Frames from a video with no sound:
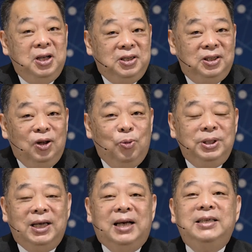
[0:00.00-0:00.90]
是一个很值得我
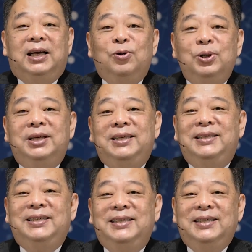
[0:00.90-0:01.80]
们想一想的问
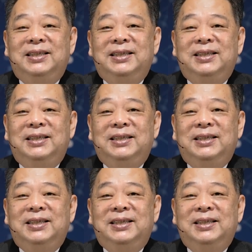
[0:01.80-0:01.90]
题。